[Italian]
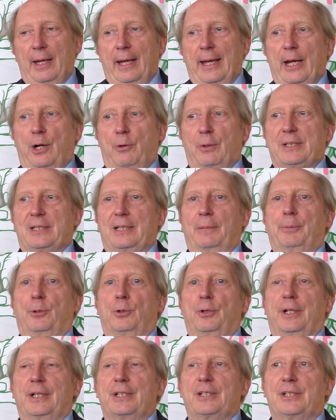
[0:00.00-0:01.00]
E questa
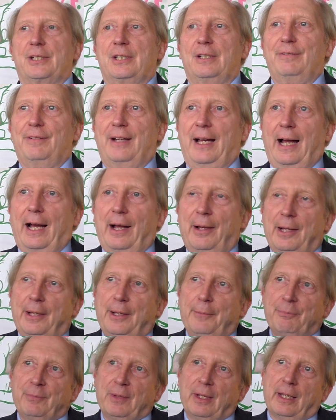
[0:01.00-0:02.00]
progressiva
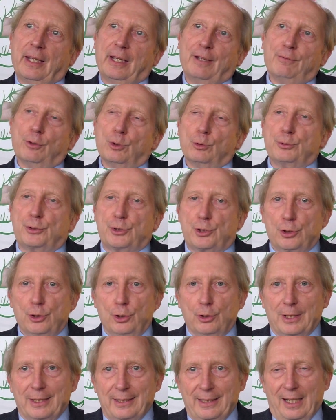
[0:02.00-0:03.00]

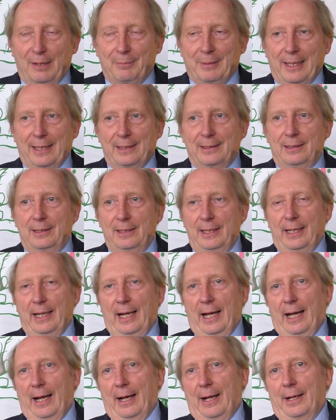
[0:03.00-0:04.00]
evoluzione della
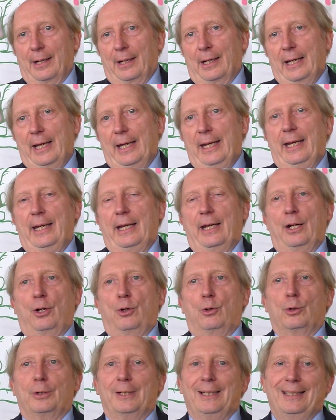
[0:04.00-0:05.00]
malattia e
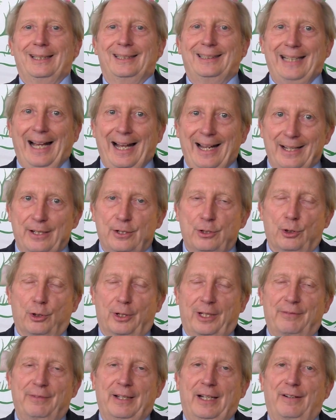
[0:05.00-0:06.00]
con il danno
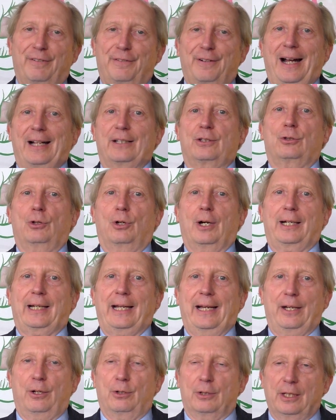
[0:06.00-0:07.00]
che viene fatto a
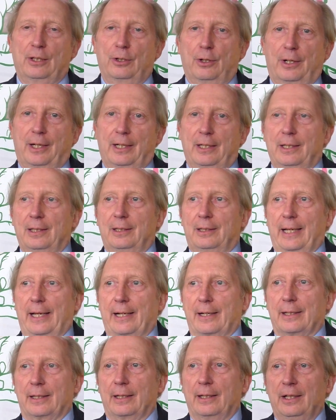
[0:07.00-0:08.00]
carico degli organi
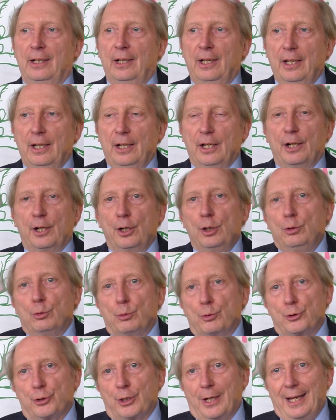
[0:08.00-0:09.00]
interni
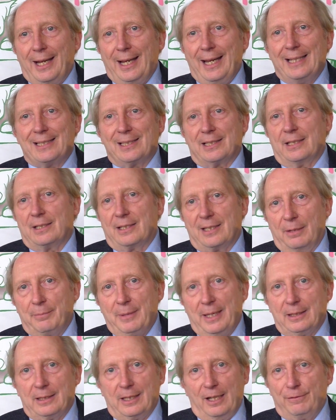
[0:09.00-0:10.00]
riduce riconosce
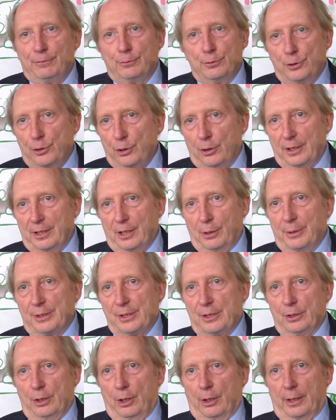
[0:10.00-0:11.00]
essenzialmente la funzione di
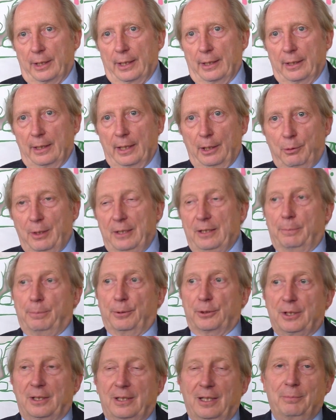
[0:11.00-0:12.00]
questi organi. Quindi
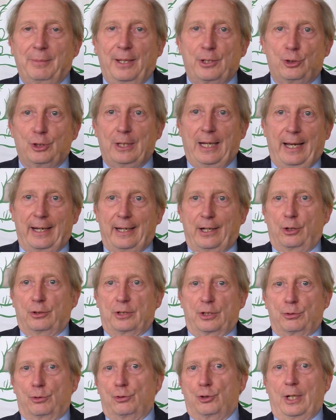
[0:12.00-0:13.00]
potete immaginare
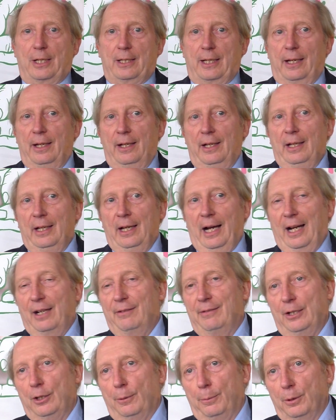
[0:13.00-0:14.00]
cosa succede a
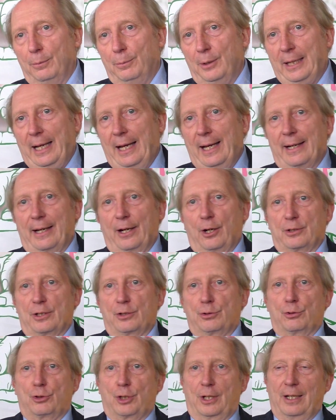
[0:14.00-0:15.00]
livello polmonare, cosa
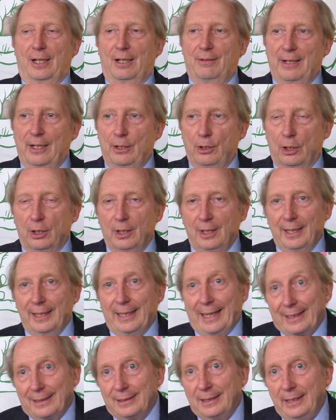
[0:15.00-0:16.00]
succede a livello
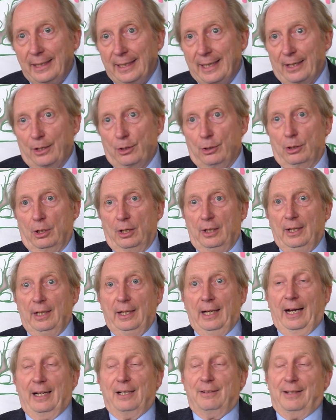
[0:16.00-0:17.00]
cardiaco,
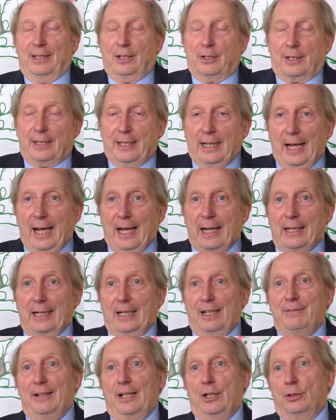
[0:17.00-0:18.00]
a livello renale, a
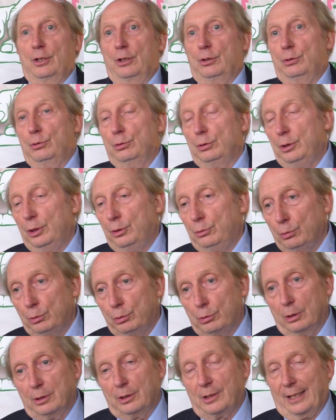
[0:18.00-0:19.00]
livello di, di
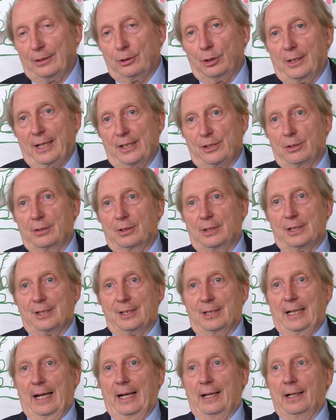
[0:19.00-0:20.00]
tutto il tratto
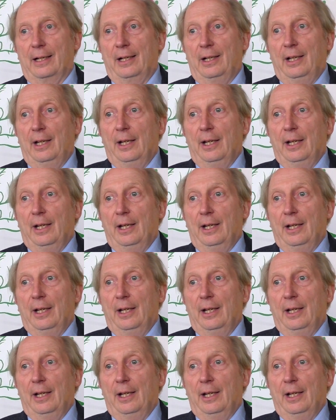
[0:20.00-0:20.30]
gastrointestinale.